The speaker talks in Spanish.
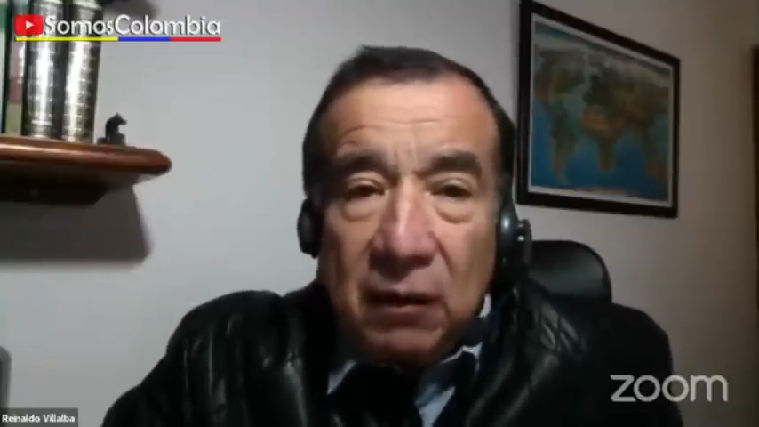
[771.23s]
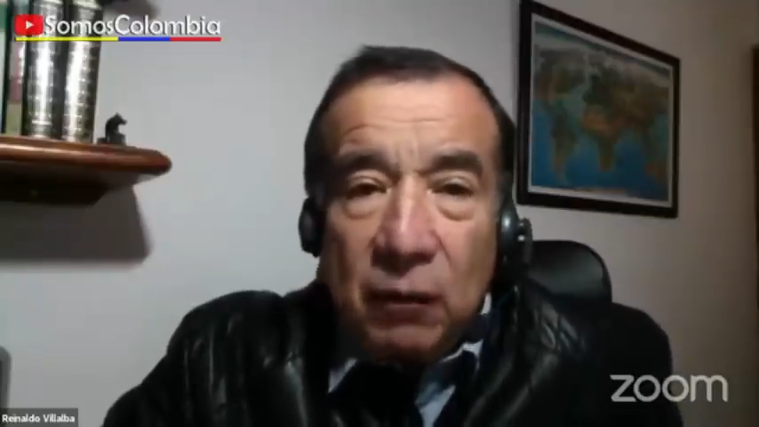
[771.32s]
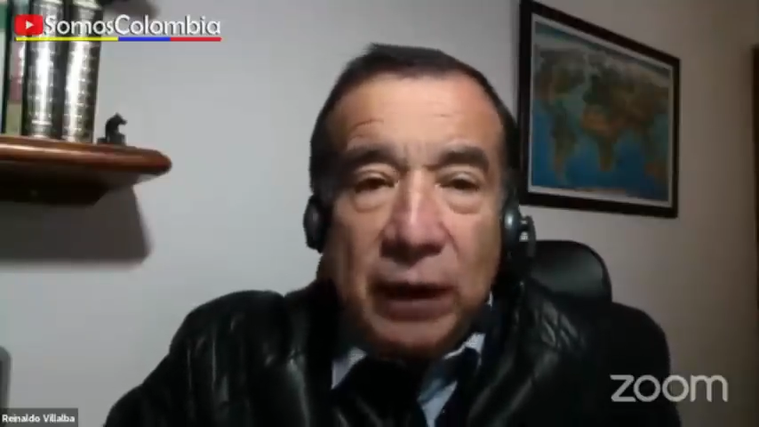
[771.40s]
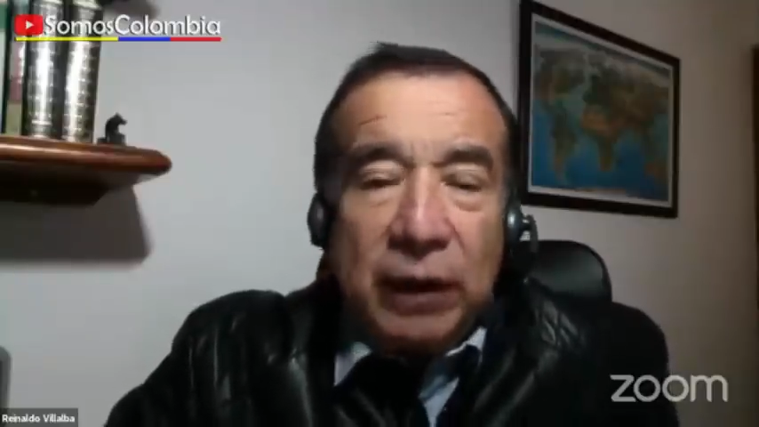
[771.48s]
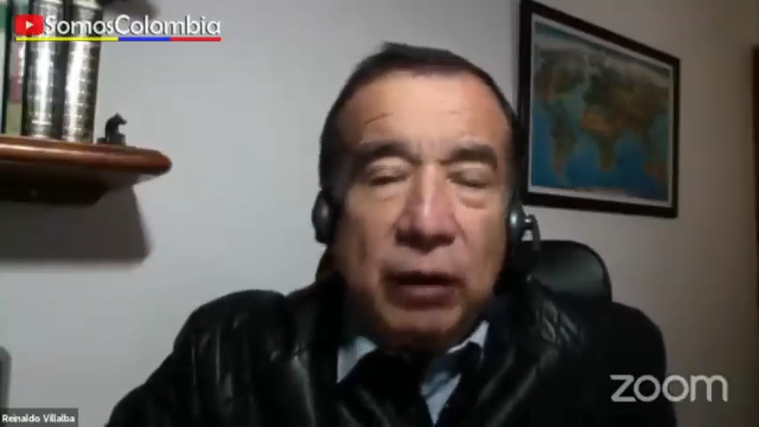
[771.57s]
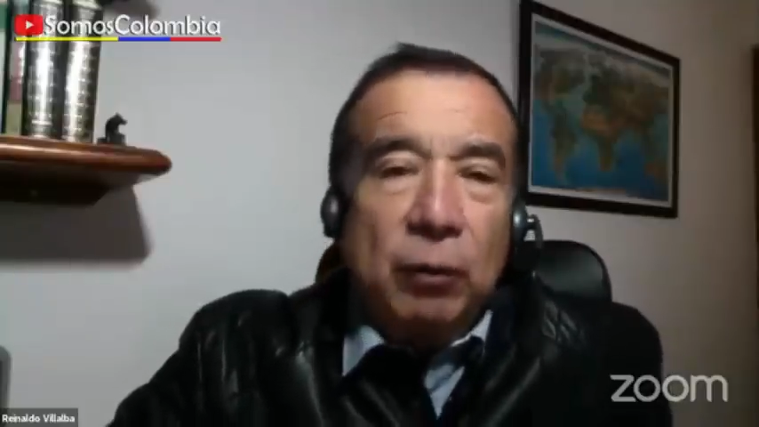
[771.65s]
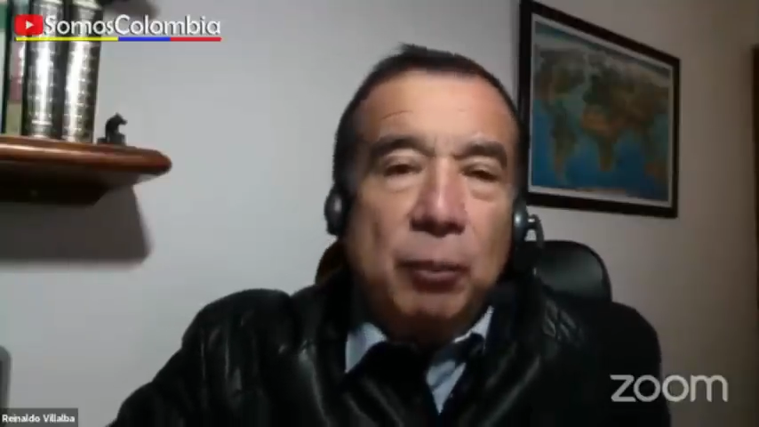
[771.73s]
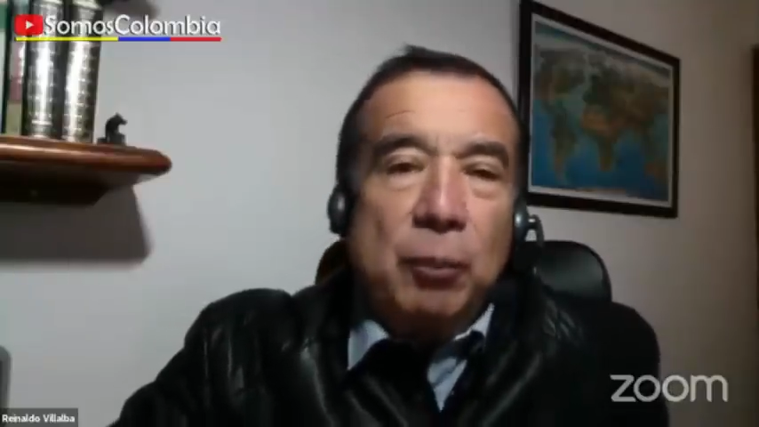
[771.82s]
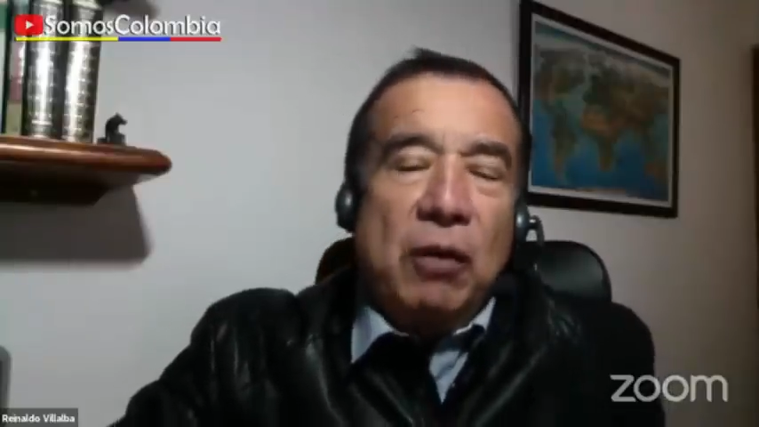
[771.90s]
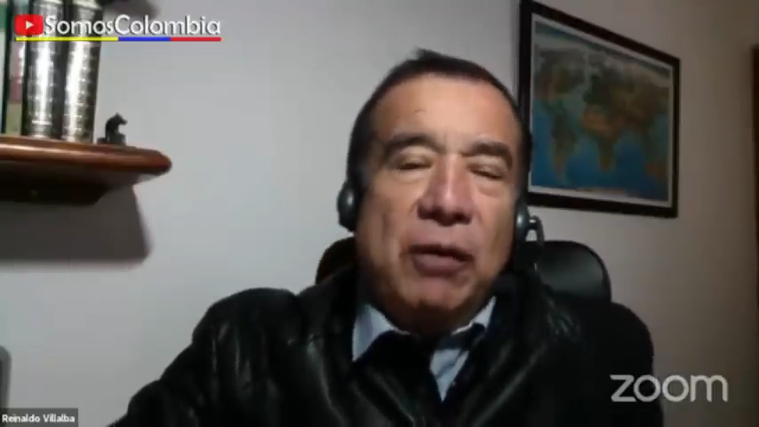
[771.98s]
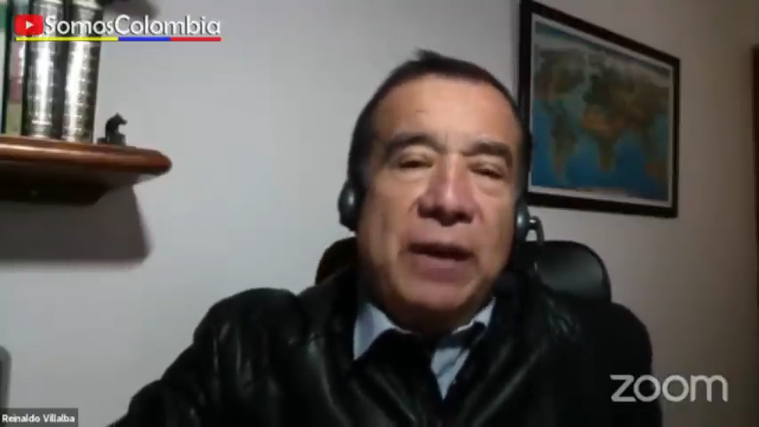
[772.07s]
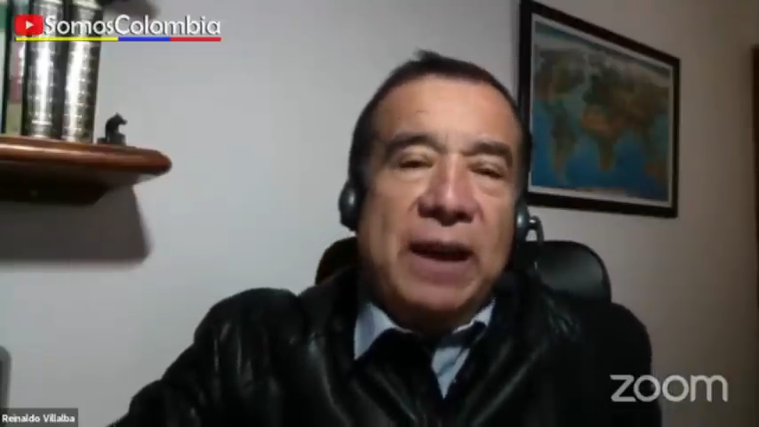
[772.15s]
fueron
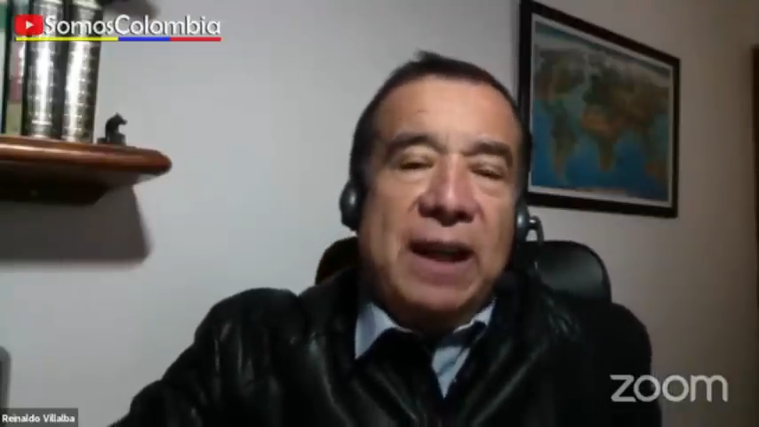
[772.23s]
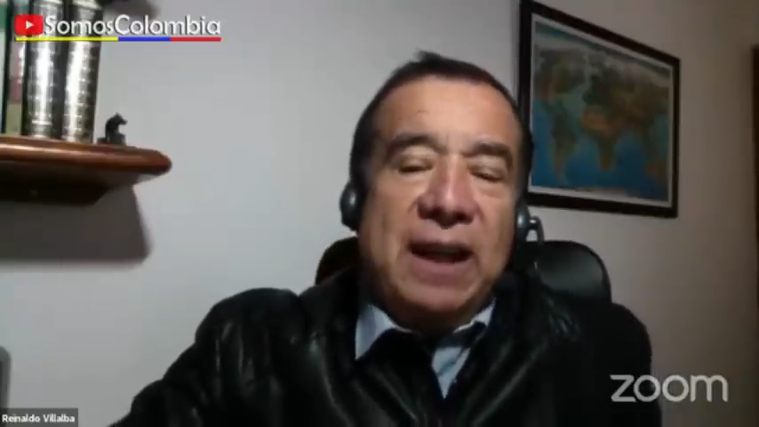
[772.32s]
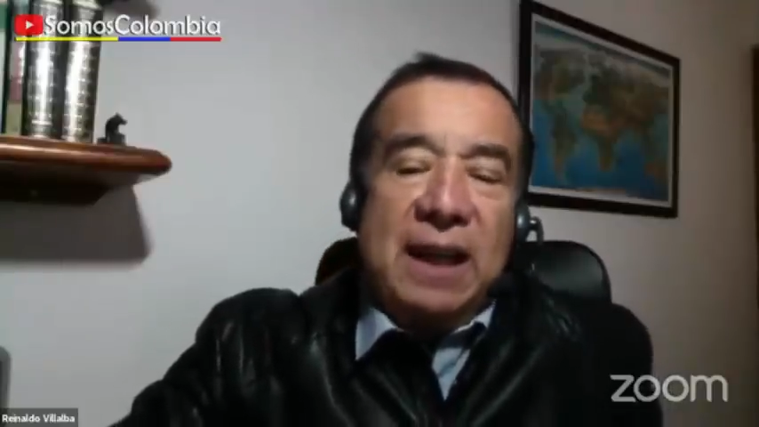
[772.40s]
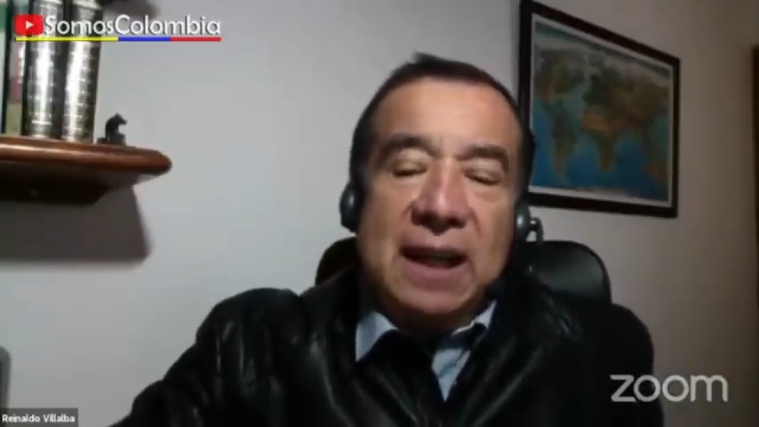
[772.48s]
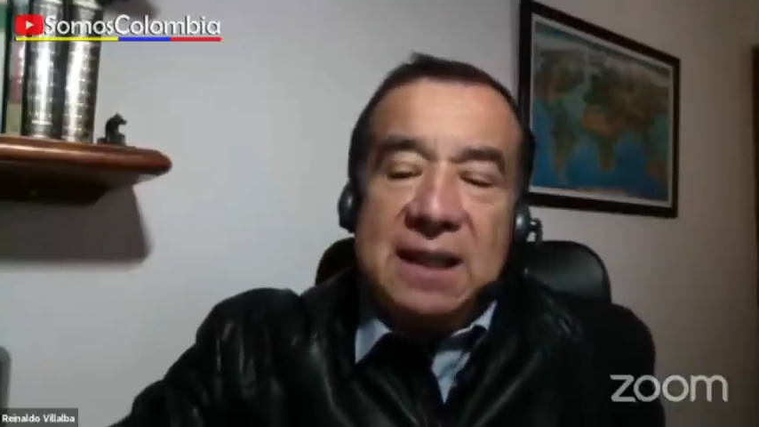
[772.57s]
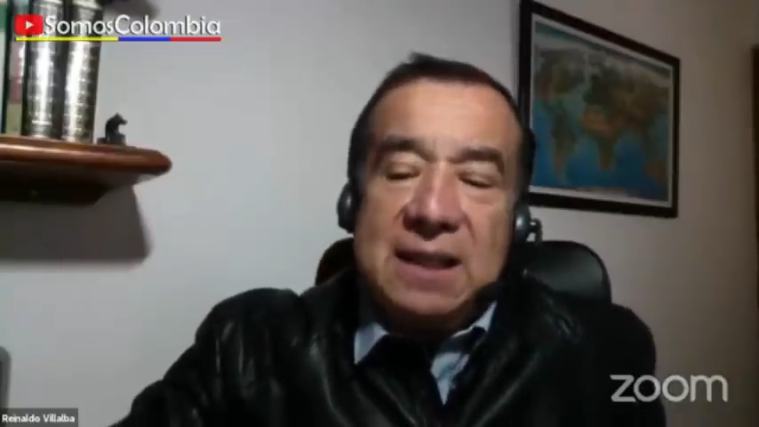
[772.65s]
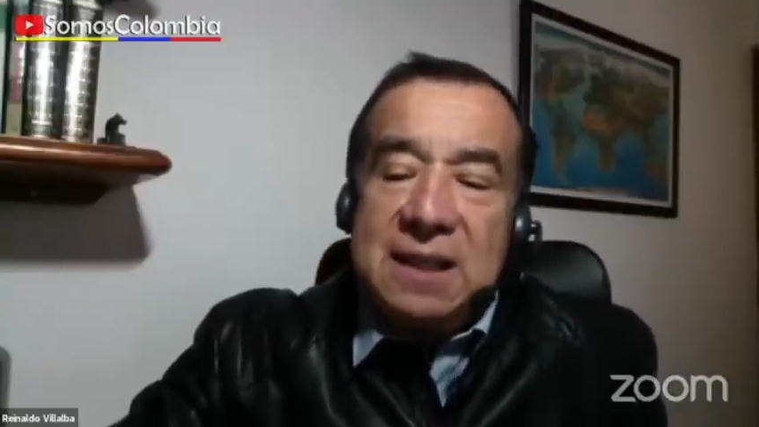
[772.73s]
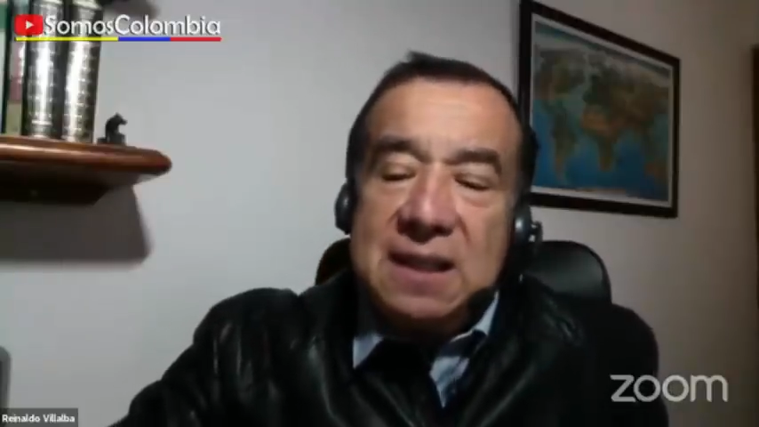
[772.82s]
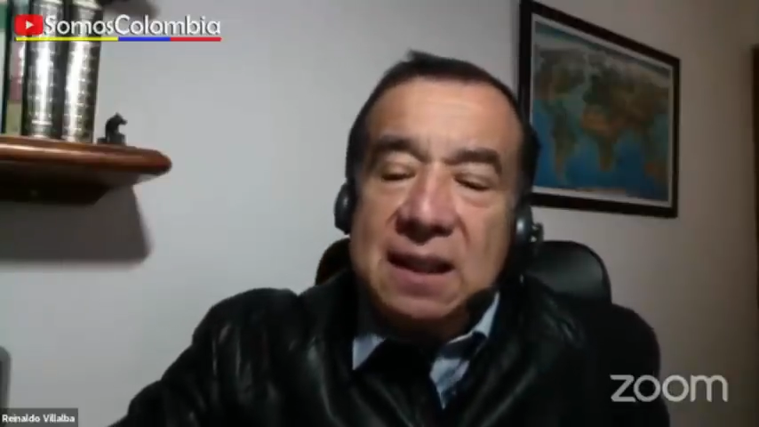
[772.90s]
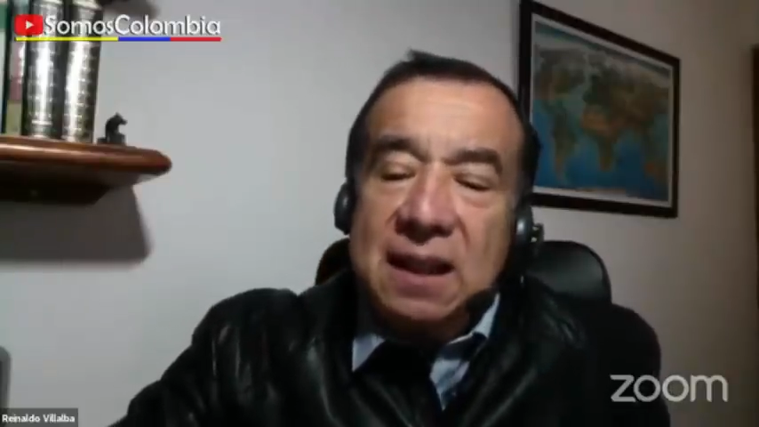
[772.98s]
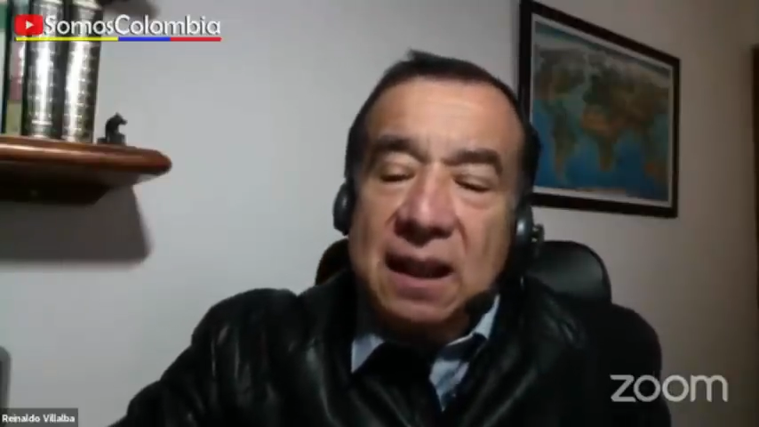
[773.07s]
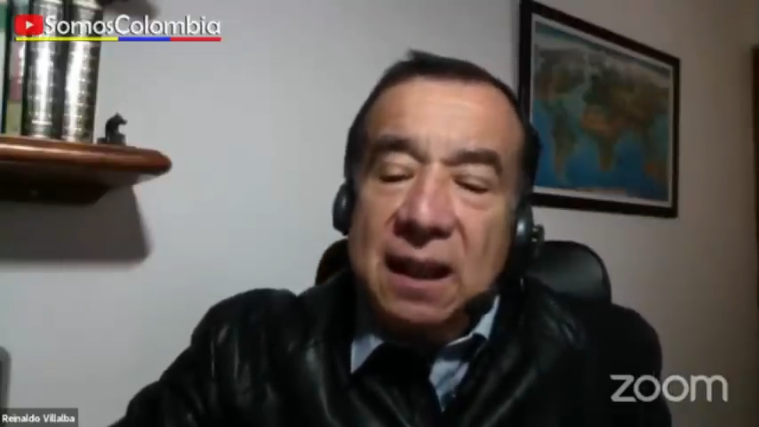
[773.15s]
proferidas